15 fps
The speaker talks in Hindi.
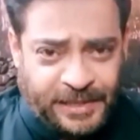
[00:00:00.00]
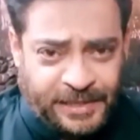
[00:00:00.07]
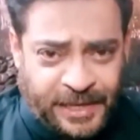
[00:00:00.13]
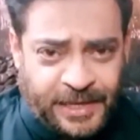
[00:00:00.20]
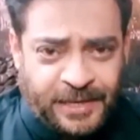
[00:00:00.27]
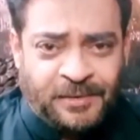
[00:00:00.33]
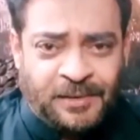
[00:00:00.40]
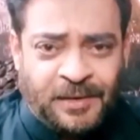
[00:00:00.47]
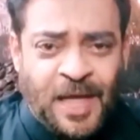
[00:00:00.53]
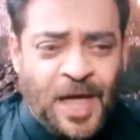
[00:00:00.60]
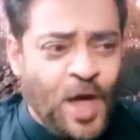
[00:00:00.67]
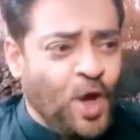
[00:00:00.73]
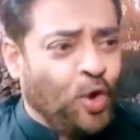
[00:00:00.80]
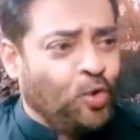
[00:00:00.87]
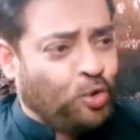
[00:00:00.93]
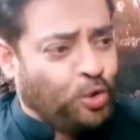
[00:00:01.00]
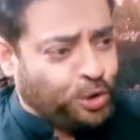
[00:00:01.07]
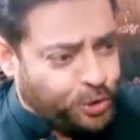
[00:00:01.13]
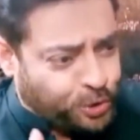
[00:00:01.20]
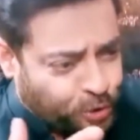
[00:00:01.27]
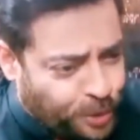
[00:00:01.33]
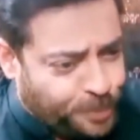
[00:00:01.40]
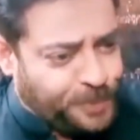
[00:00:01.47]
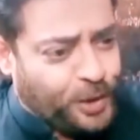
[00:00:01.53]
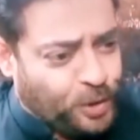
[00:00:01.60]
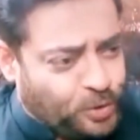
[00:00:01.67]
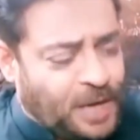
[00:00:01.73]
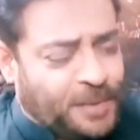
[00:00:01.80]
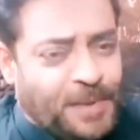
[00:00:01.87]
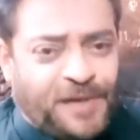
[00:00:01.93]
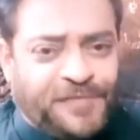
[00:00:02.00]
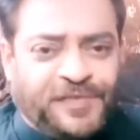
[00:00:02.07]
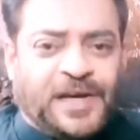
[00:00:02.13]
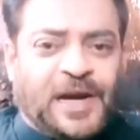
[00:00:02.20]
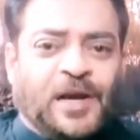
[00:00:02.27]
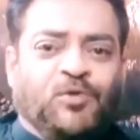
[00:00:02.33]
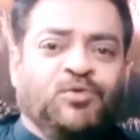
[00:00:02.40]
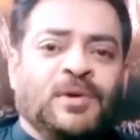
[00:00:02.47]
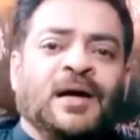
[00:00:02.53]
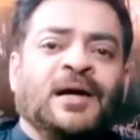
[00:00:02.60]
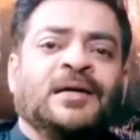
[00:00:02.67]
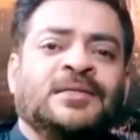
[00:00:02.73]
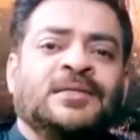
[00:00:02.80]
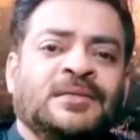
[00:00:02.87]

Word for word: देकर कुछ तो अपने गुना माफ करा दूंगा